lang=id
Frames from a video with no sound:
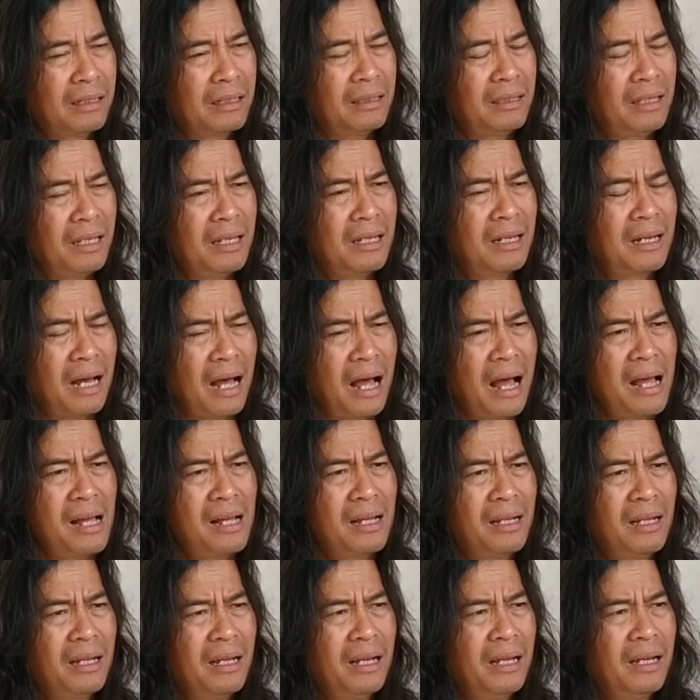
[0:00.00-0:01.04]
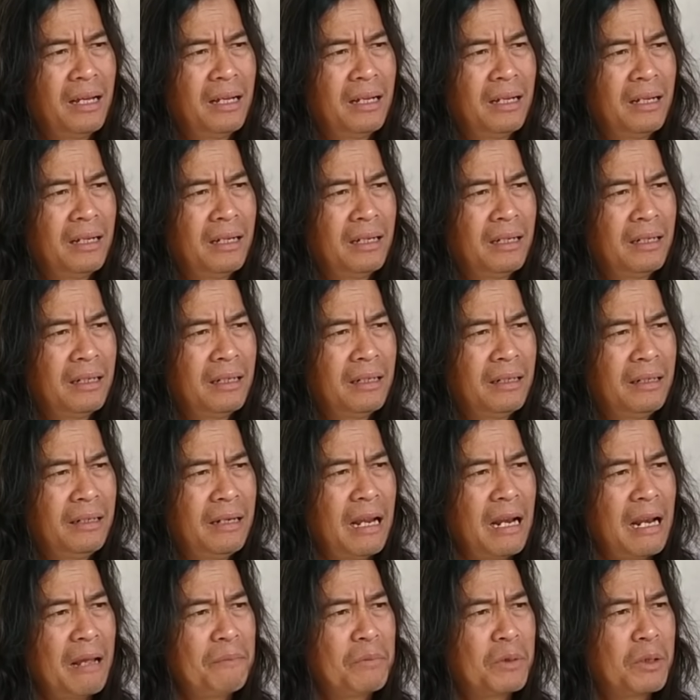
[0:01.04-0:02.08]
Ketika
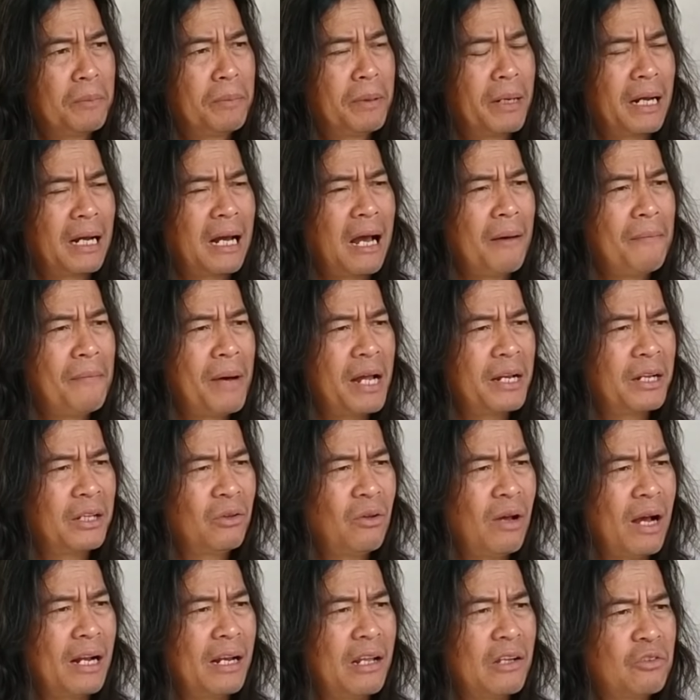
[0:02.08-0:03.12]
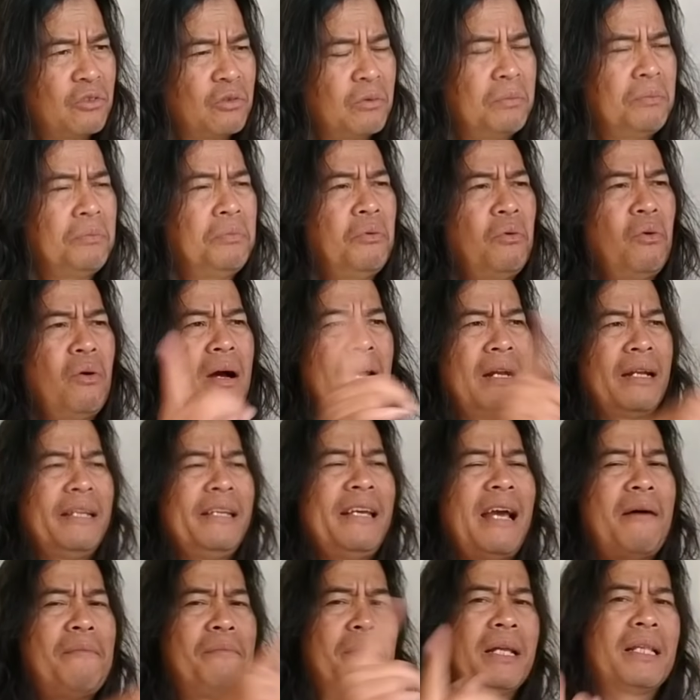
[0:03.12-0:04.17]
dalam keberagaman itu ada sebuah
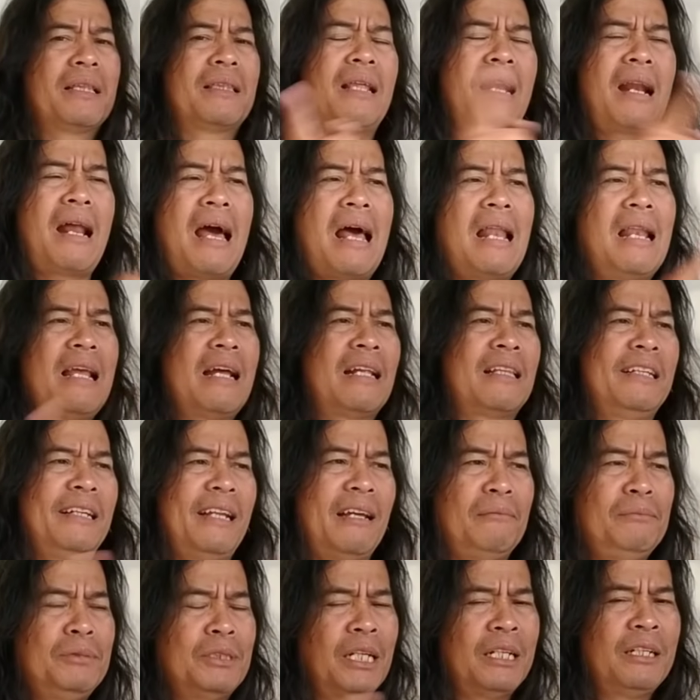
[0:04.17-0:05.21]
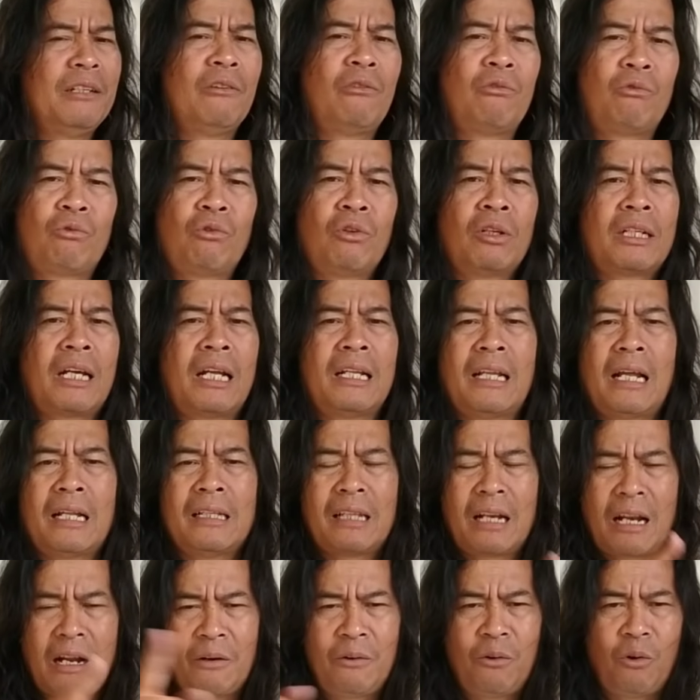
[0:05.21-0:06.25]
diametral yang tidak bisa dirukunkan
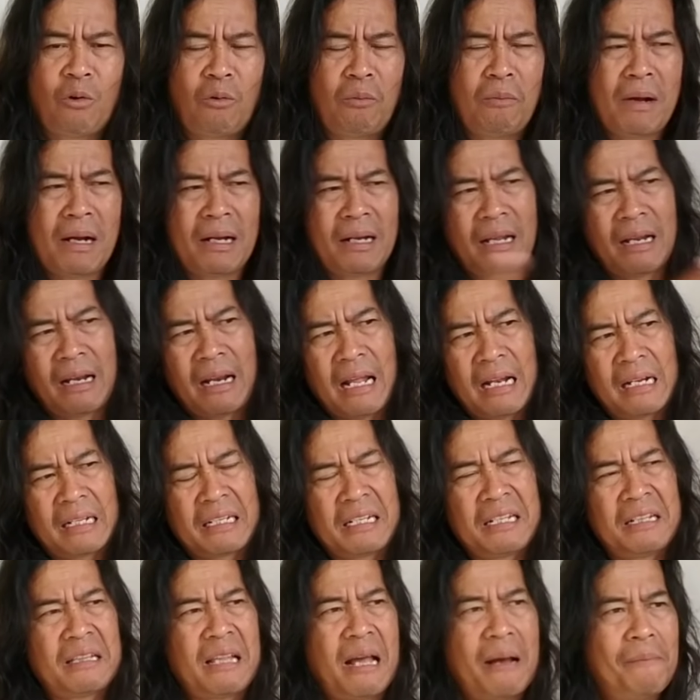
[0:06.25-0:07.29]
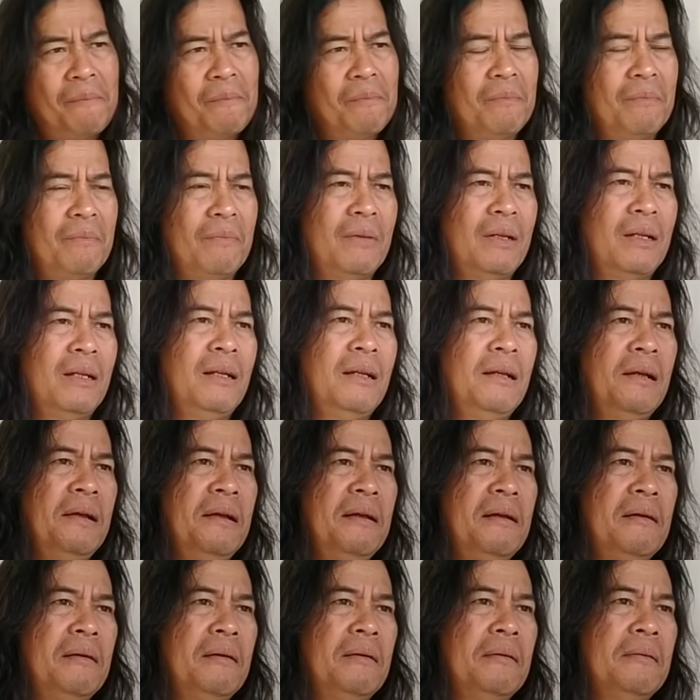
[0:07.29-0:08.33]
antara dogma dan Alkitab.
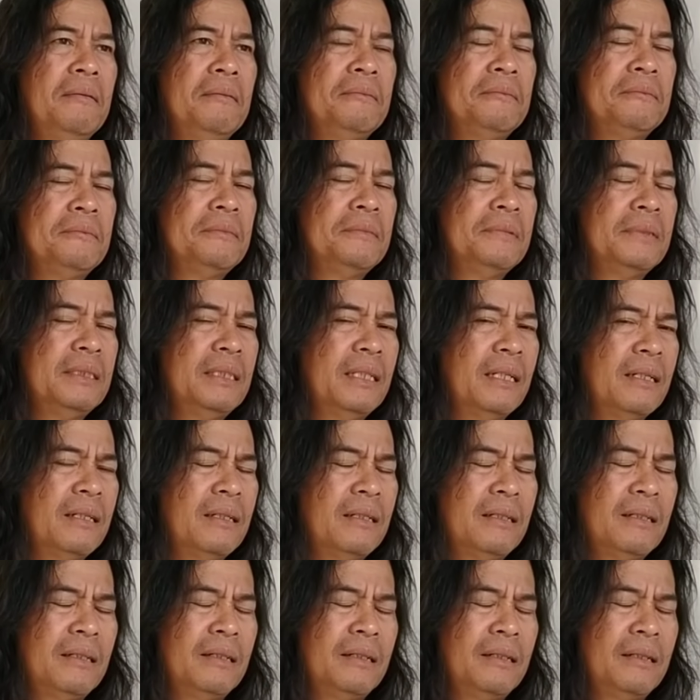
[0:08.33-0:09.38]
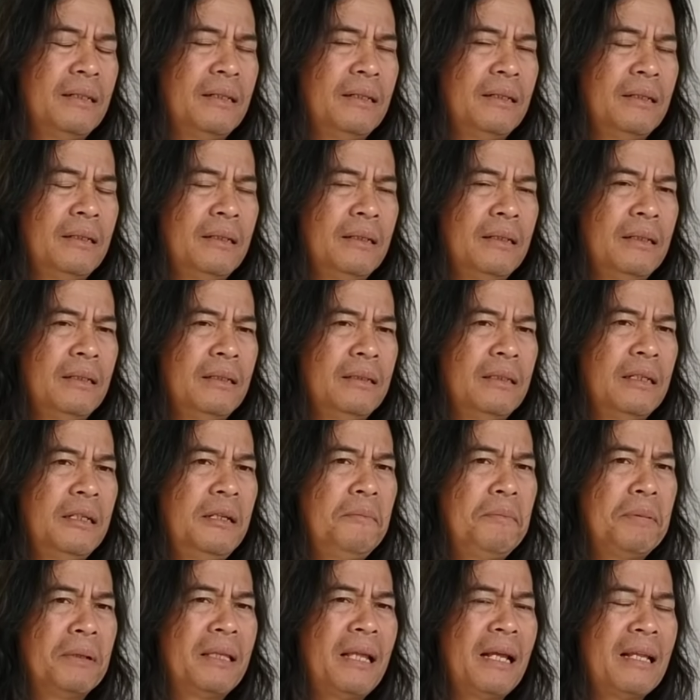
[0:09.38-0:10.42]
Ya.
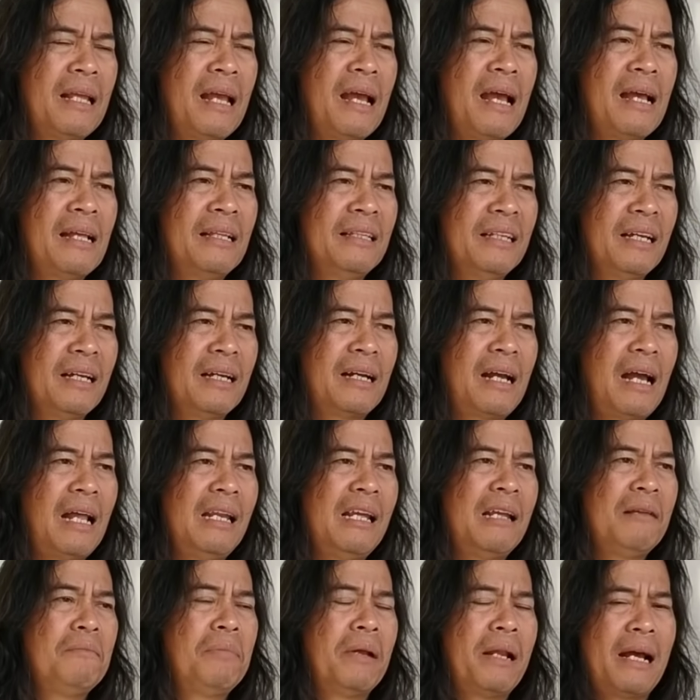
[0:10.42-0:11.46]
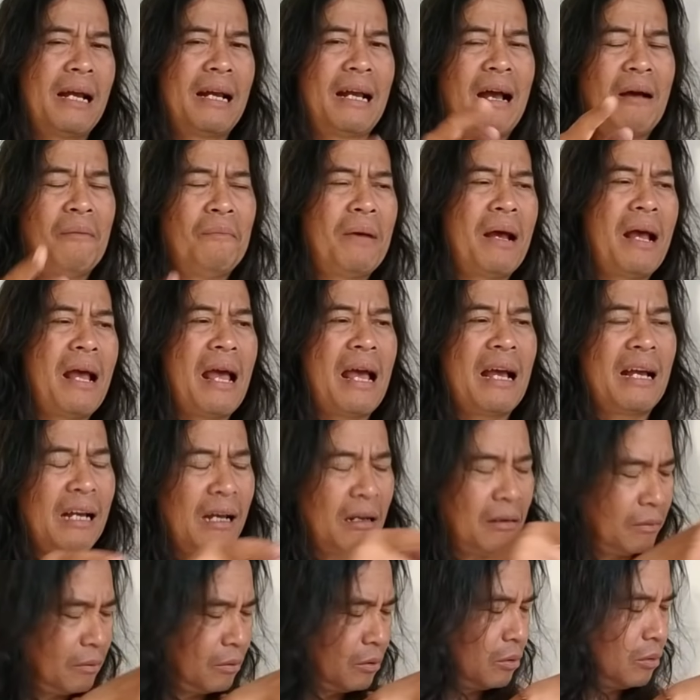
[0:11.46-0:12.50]
Jadi pertanyaannya, kalian beragama
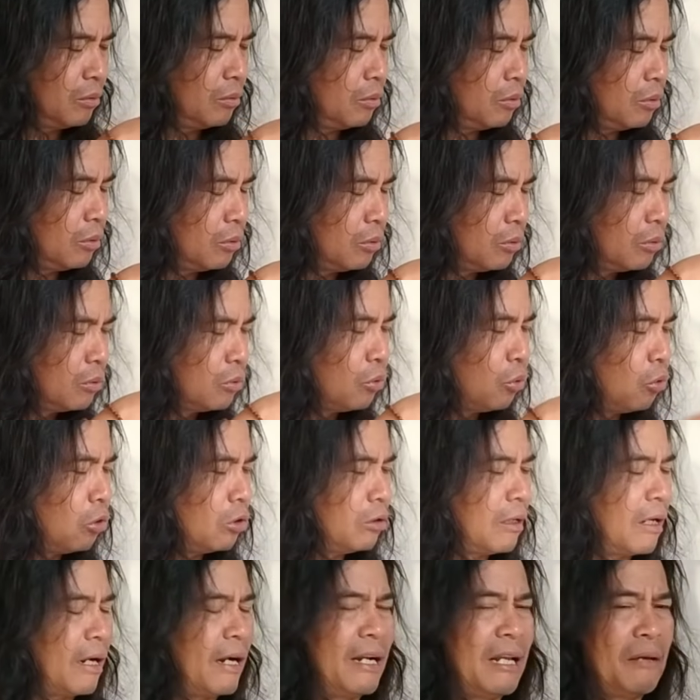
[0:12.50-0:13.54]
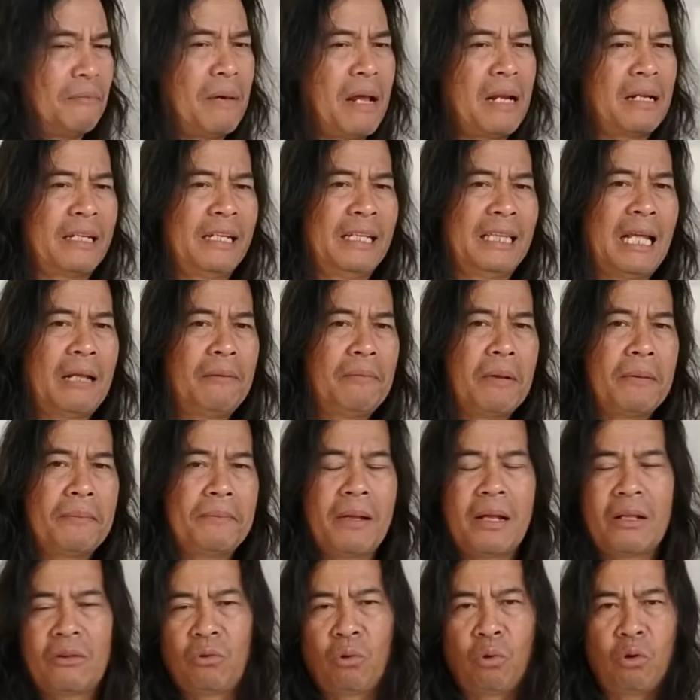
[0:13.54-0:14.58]
akan turut terhadap Alkitab
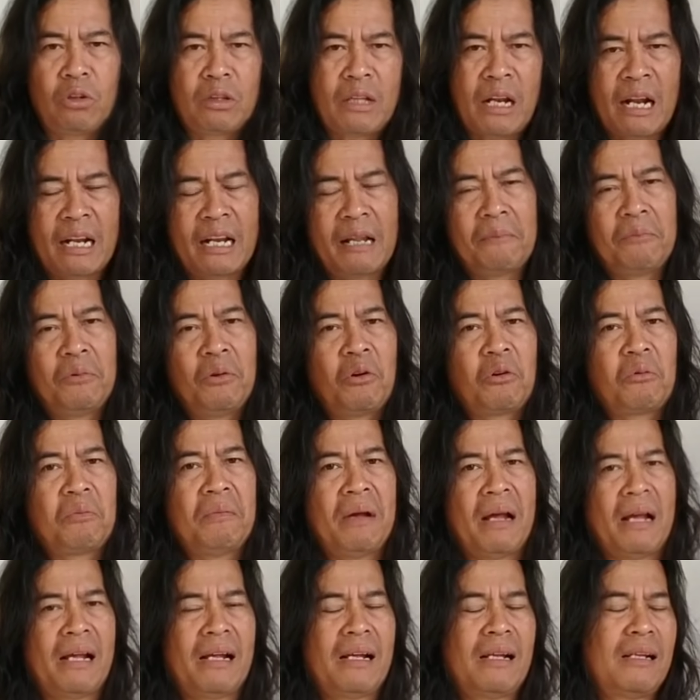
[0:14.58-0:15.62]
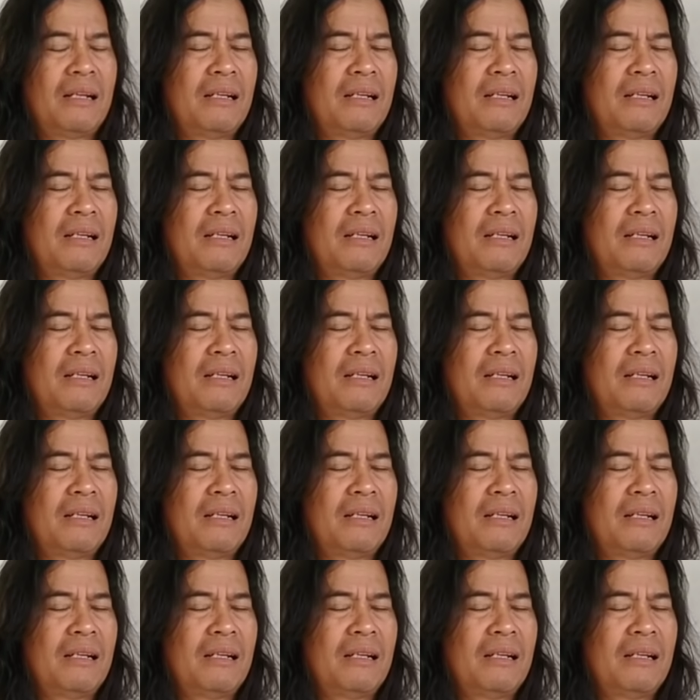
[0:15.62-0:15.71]
apa turut terhadap dogma